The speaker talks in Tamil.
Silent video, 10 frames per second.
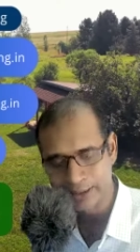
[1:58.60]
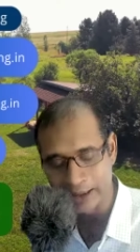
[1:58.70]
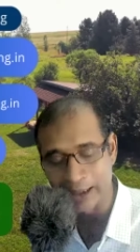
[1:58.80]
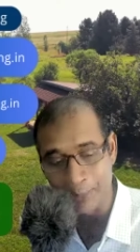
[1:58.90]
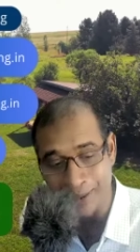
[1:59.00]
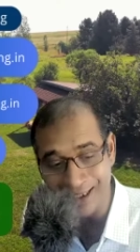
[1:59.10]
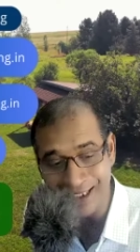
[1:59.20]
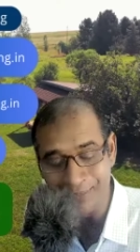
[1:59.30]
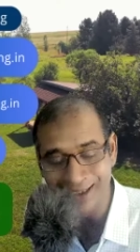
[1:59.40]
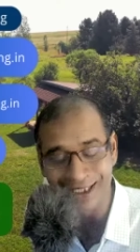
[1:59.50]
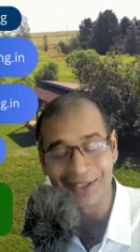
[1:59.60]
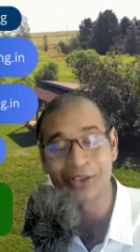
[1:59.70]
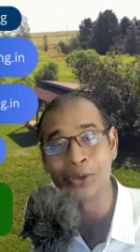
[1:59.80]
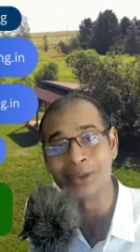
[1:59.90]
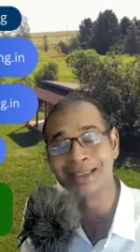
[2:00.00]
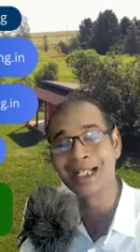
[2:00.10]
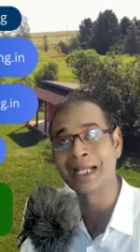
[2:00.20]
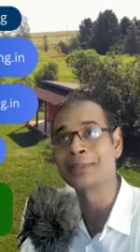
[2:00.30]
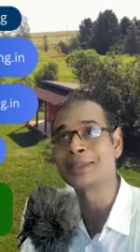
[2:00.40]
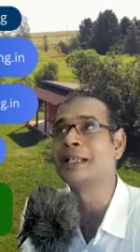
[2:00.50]
இதை நம்ம பண்ணலாமாங்கிற அளவுக்கு யோசிக்க
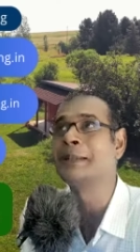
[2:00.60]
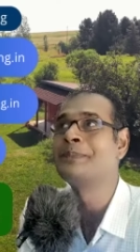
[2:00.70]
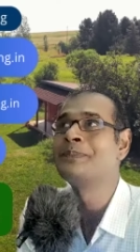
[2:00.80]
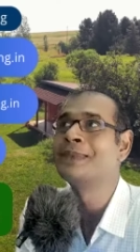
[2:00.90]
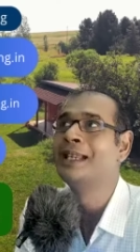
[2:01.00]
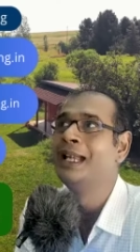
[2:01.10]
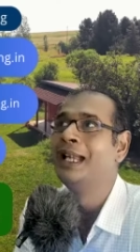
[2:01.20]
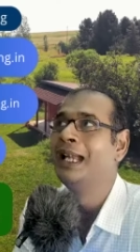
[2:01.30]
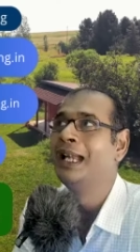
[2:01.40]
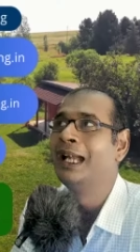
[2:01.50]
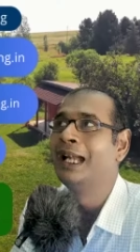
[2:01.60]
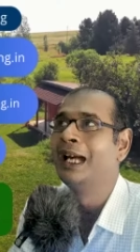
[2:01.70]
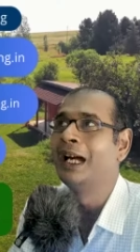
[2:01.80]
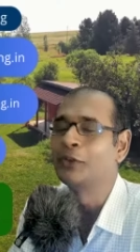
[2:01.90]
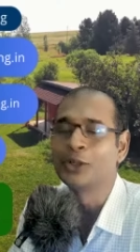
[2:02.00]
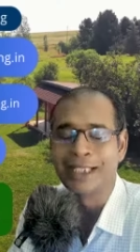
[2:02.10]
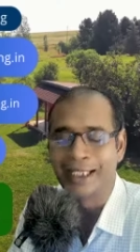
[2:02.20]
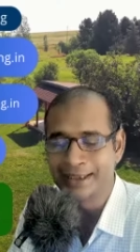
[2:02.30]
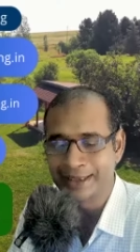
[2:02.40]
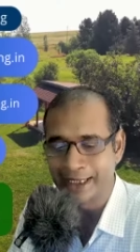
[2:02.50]
ஆரம்பிச்சிட்டேன் அஃப்கோர்ஸ் ஐ டென்ட்